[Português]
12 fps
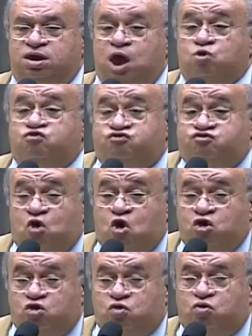É o
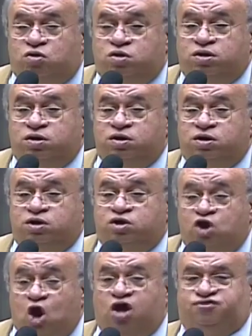sonho
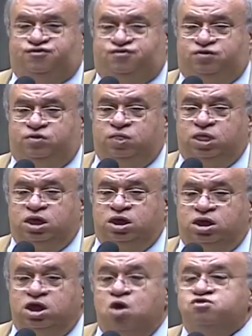nosso.
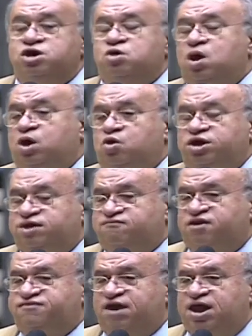E eu digo uma coisa a
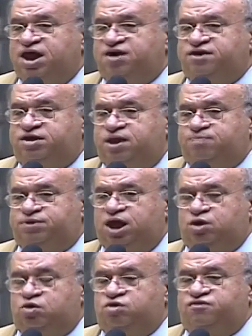Vossa Excelência,
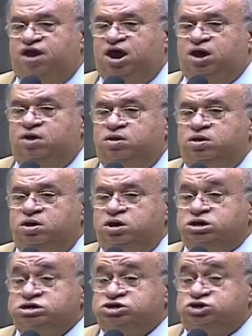deputado Gonzaga.
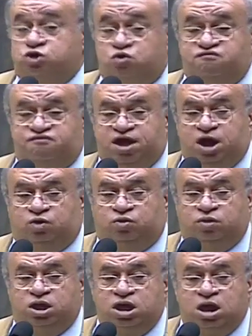Se o governo,
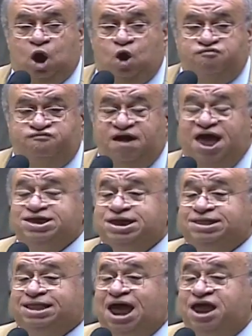ao invés
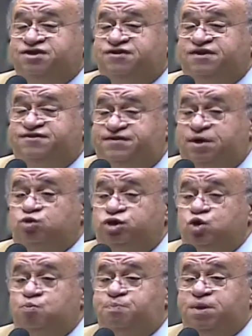de dar isenção
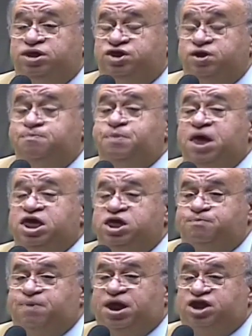de, de
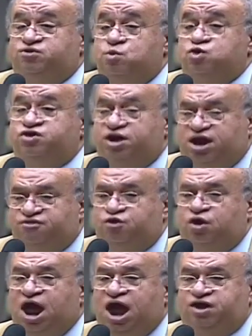IPI para as
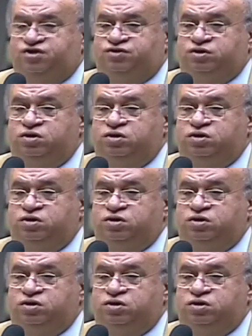multinacionais,